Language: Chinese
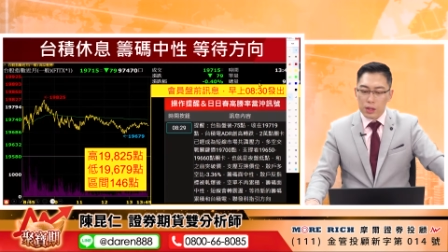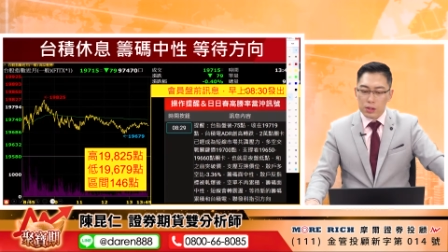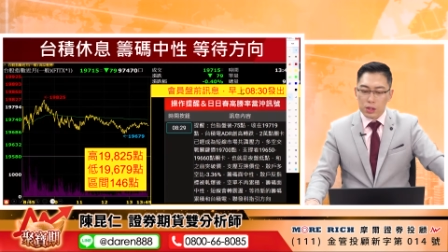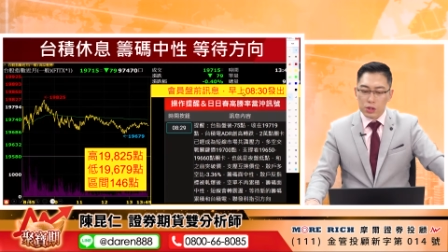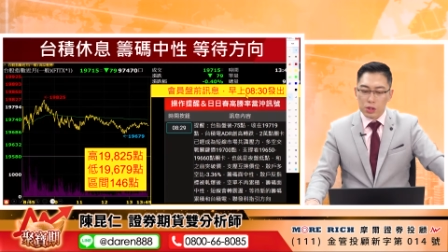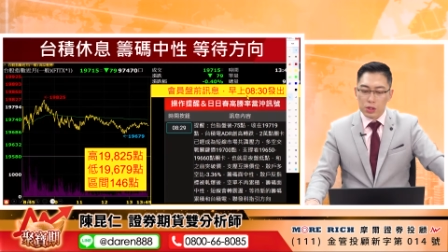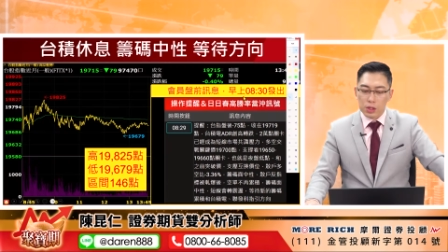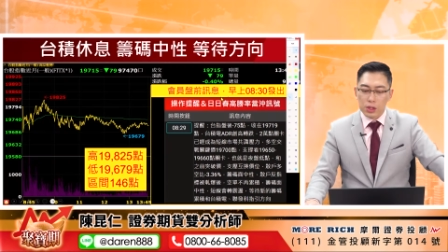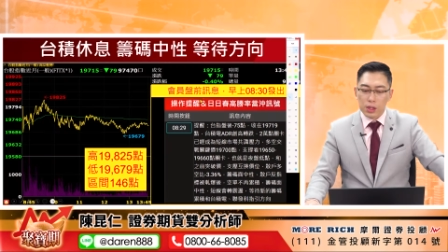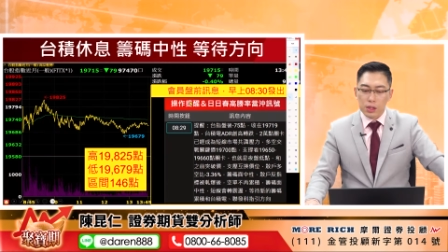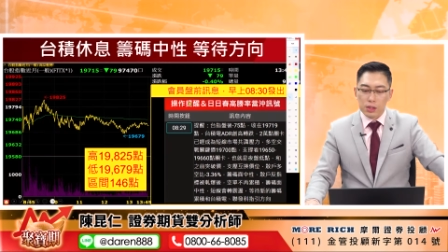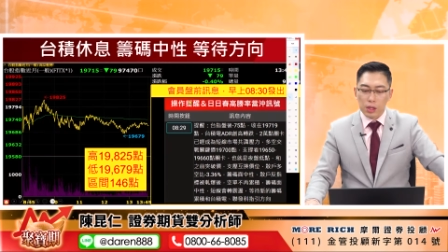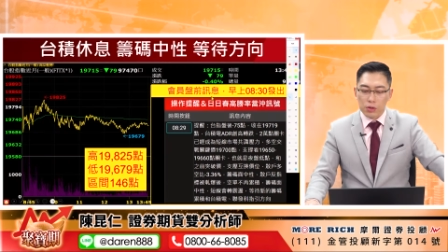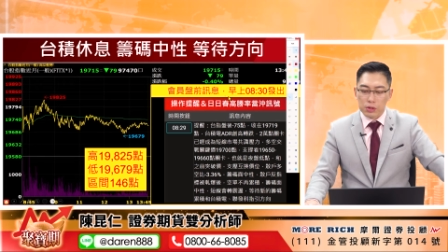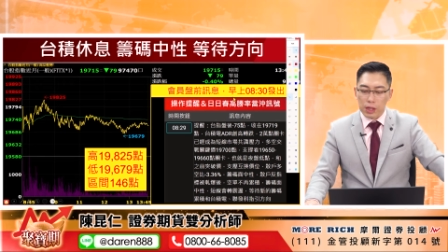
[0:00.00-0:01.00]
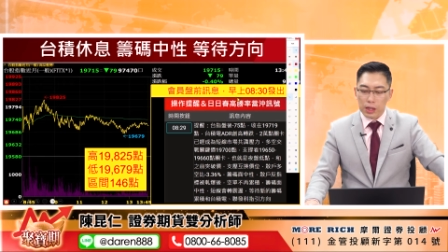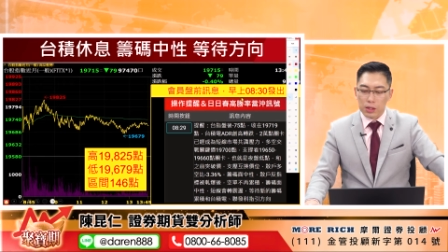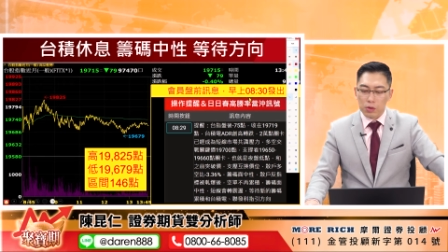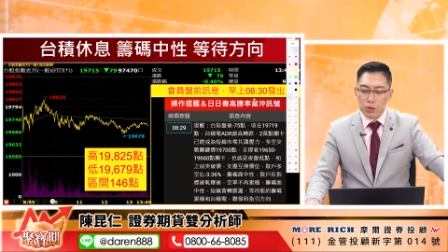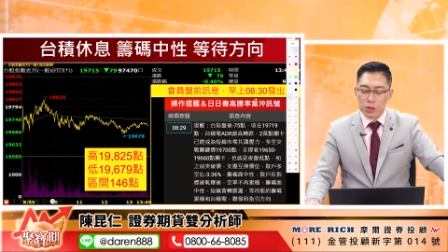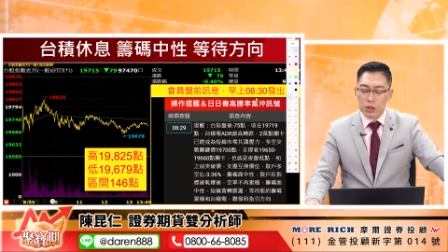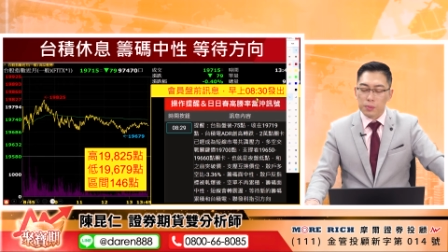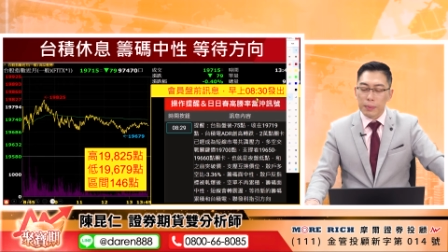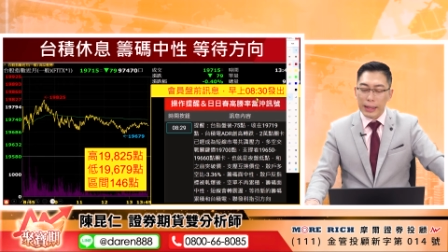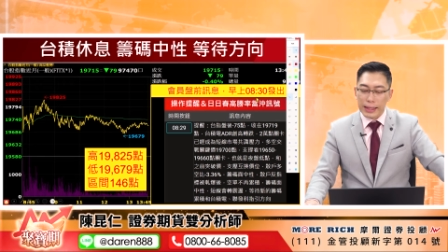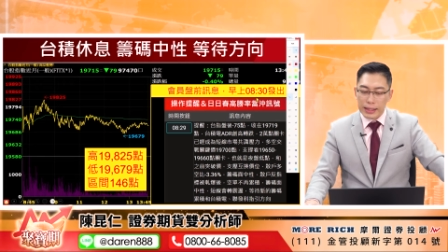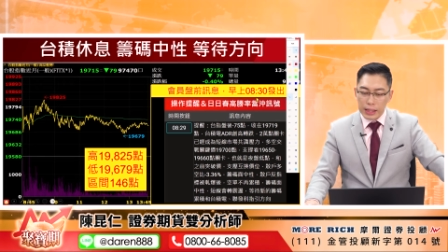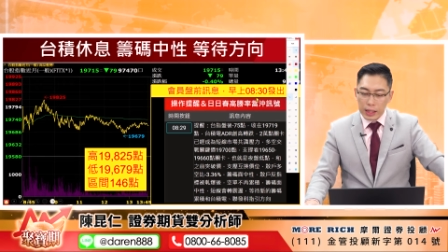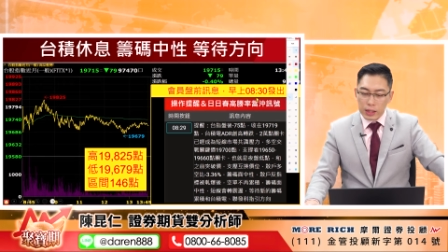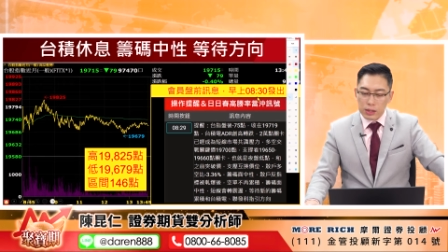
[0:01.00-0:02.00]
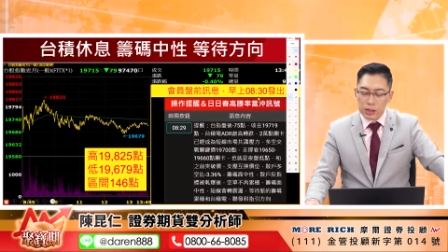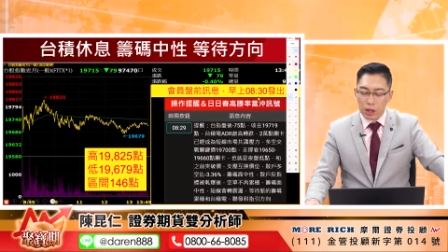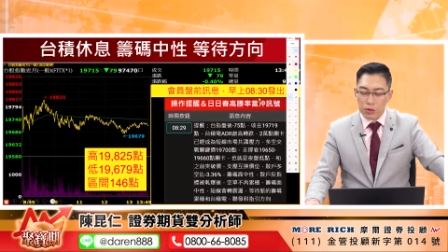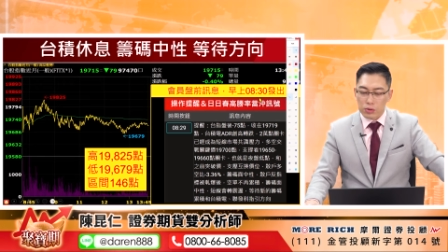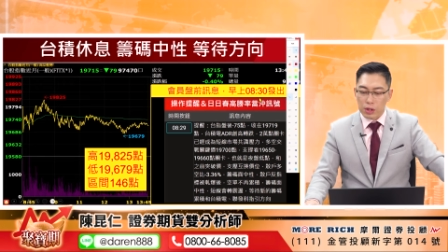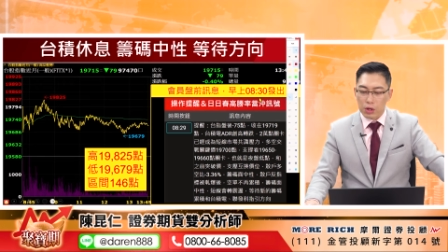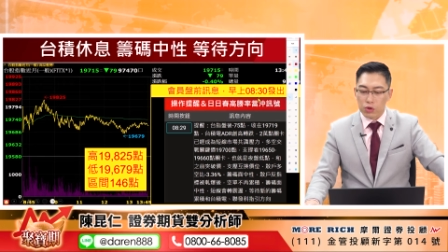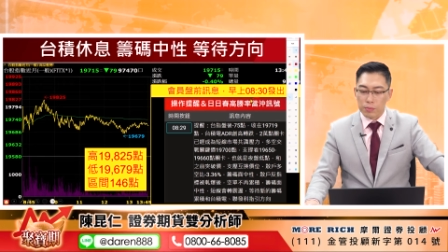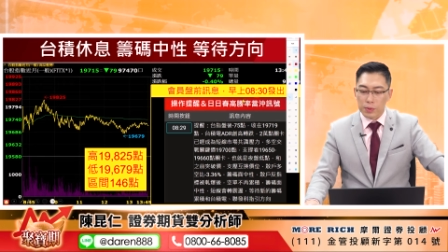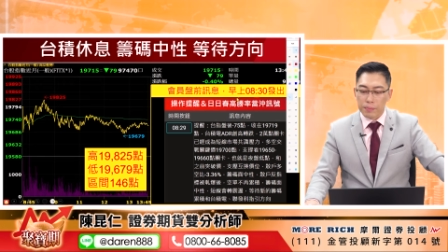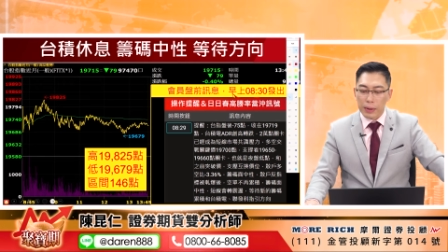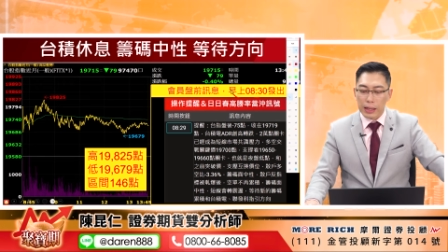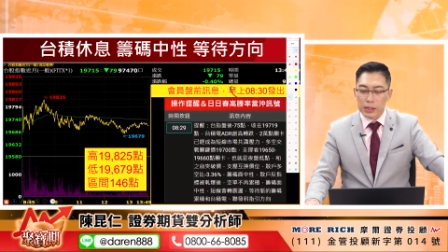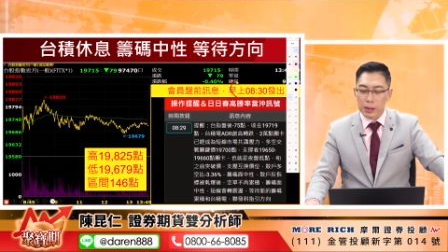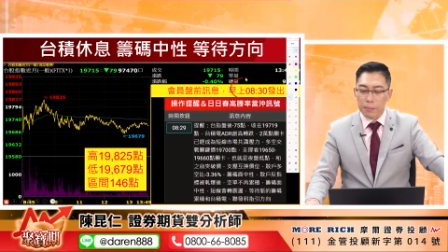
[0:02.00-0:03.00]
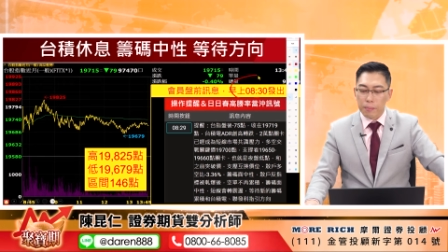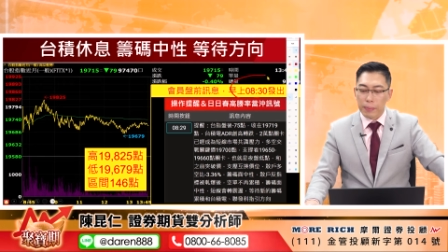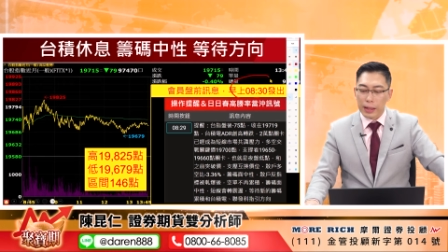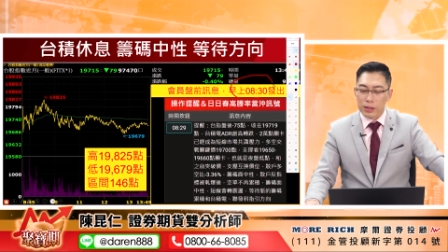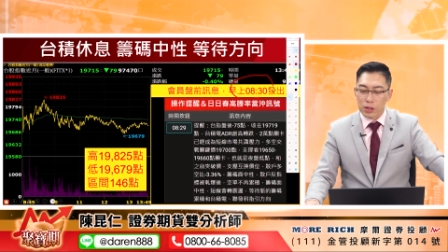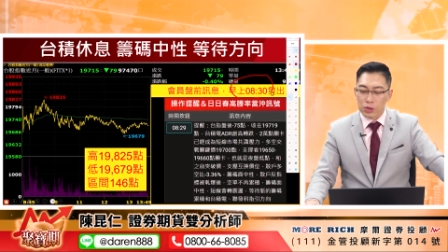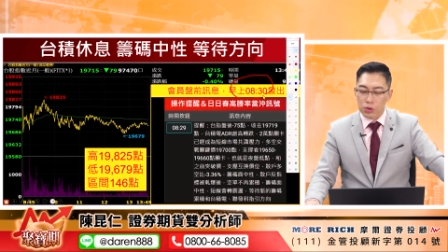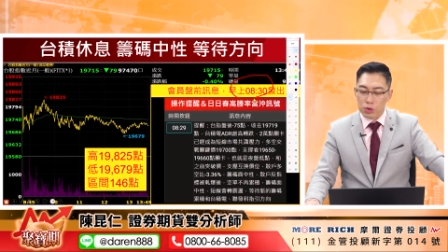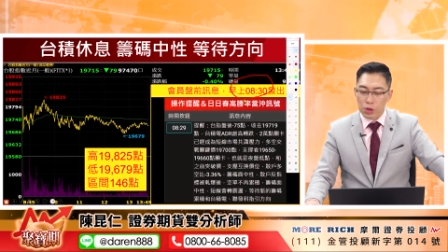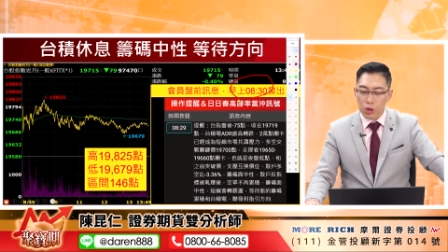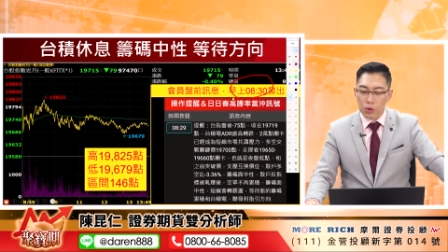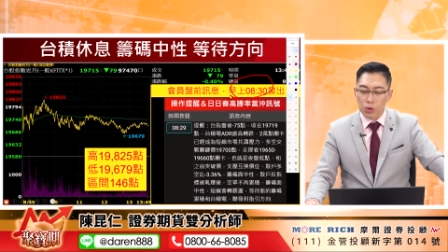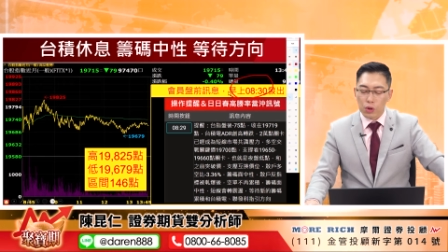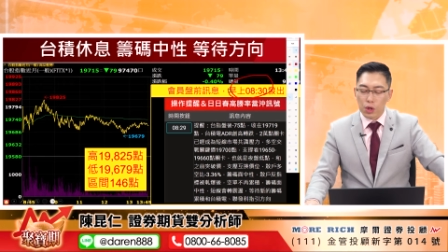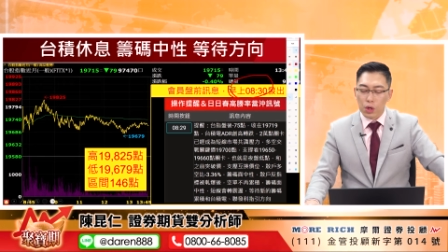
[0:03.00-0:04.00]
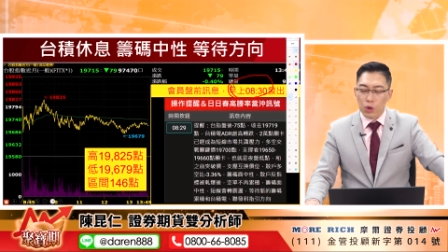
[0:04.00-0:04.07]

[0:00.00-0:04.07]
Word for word: 这是今天早上或者是每天早上我们八点半的时候